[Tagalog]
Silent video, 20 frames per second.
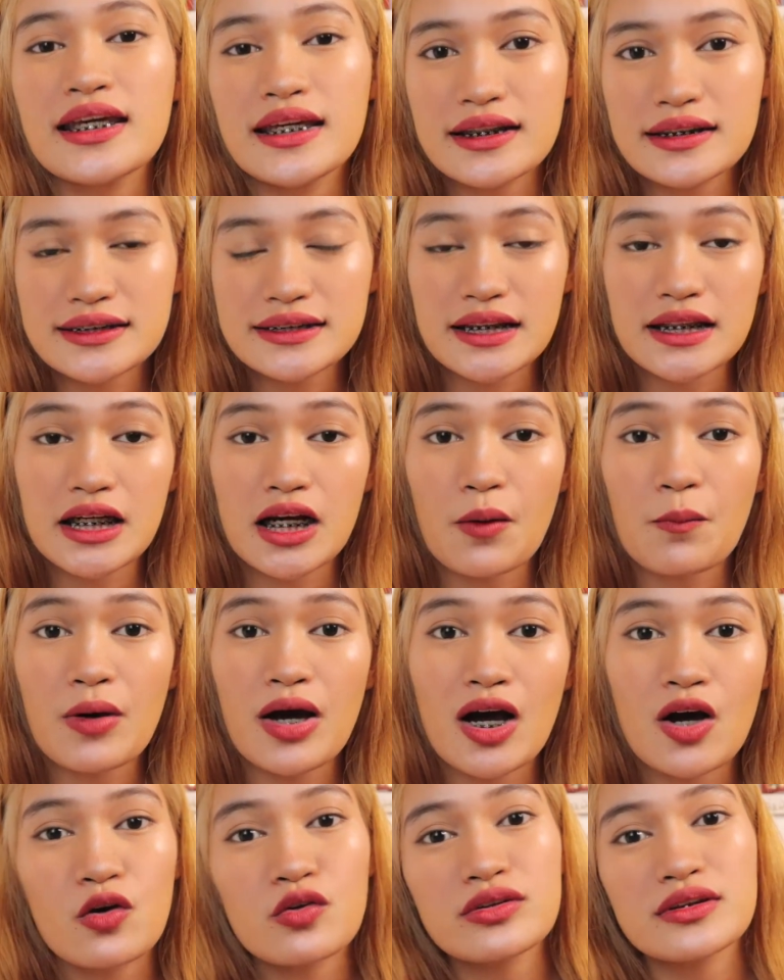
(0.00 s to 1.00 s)
Instagram
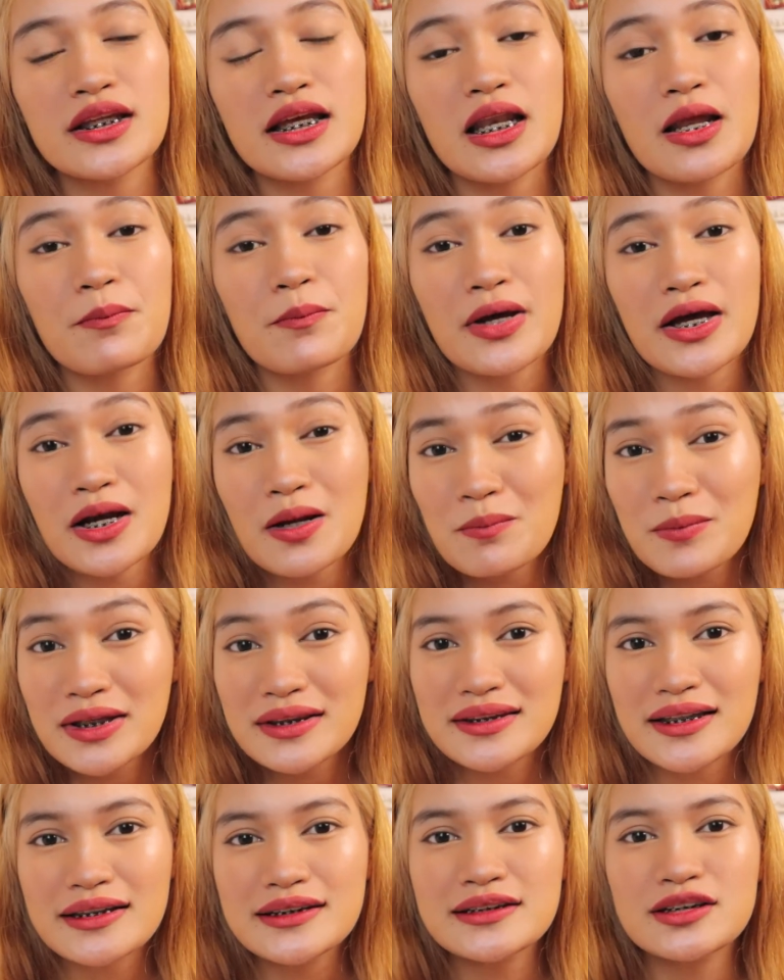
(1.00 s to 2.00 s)
account nila para
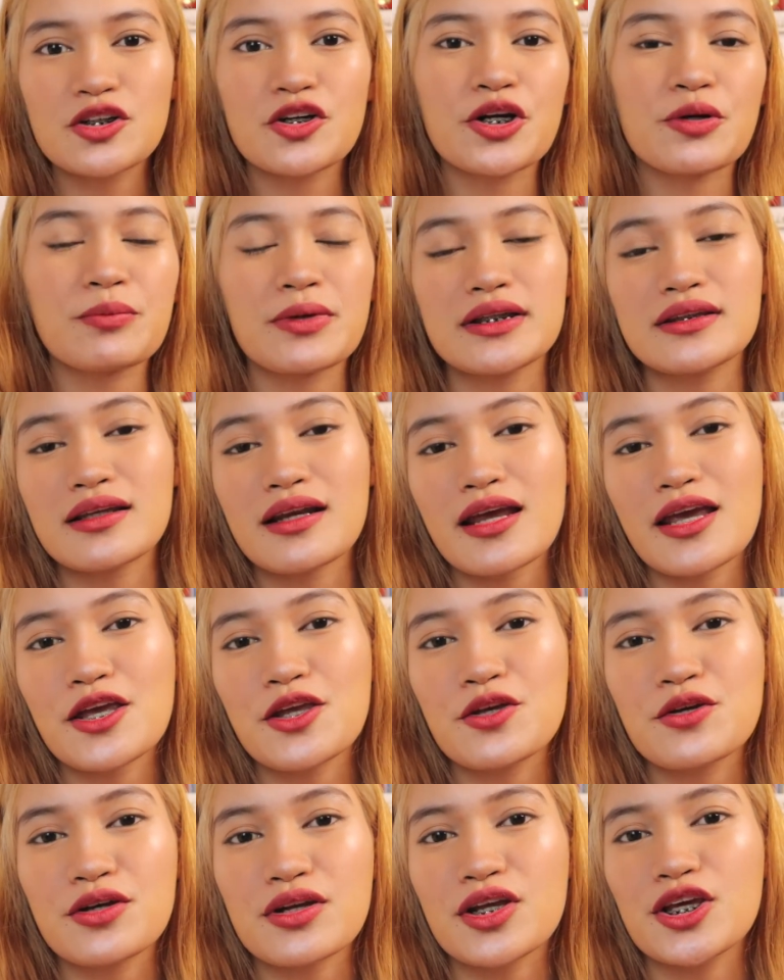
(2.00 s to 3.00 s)
matest or
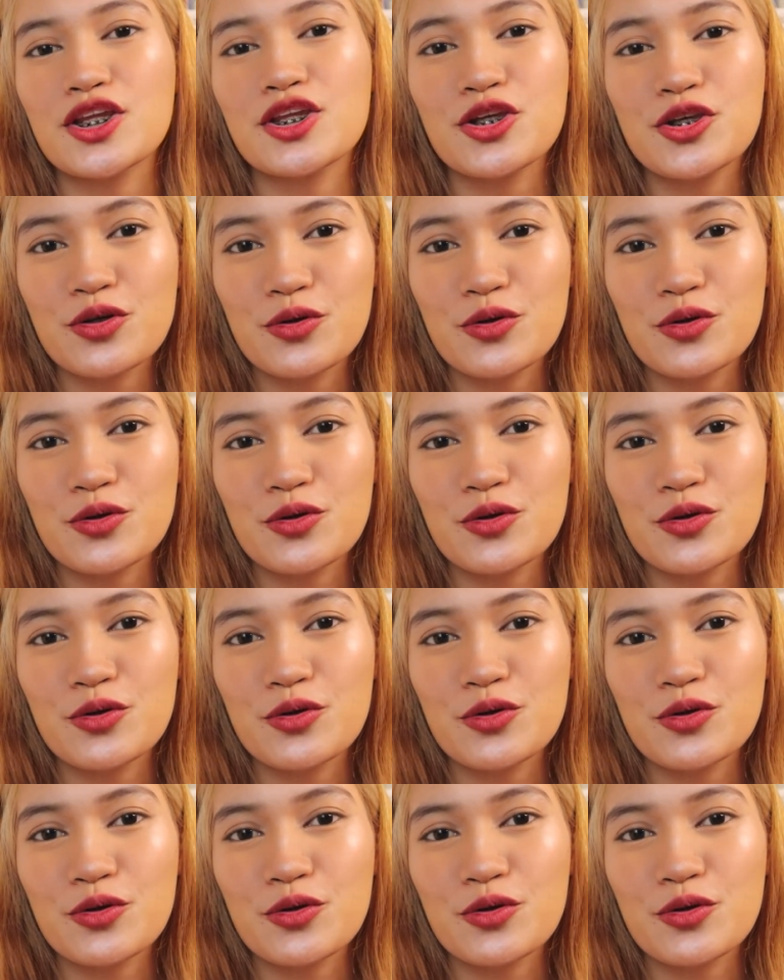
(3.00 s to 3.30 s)
matry nyo rin